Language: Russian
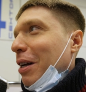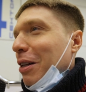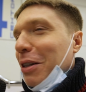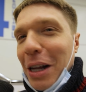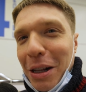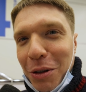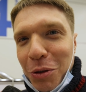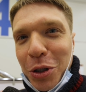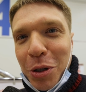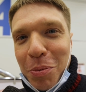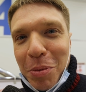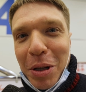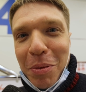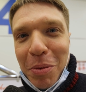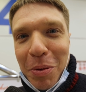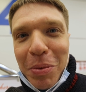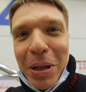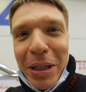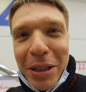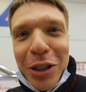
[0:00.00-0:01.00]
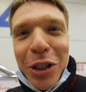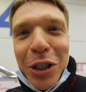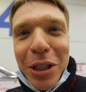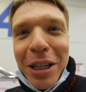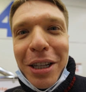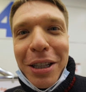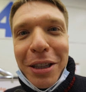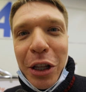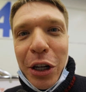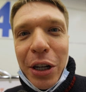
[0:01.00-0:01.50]
А, а лучше было бы, блин,
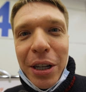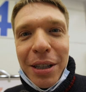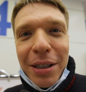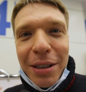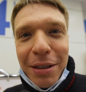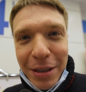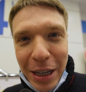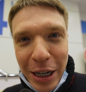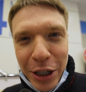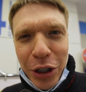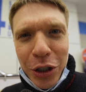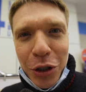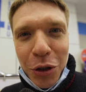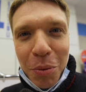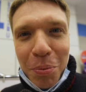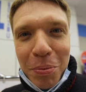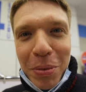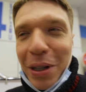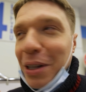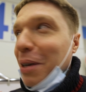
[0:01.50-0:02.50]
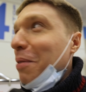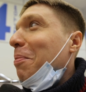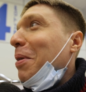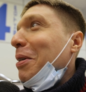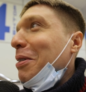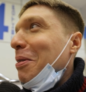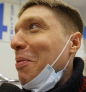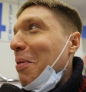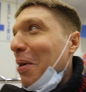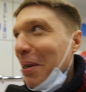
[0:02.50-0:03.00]
4-3. Так же, чтобы было.
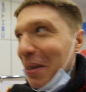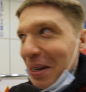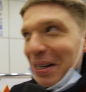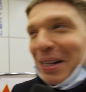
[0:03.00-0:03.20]
Спасибо.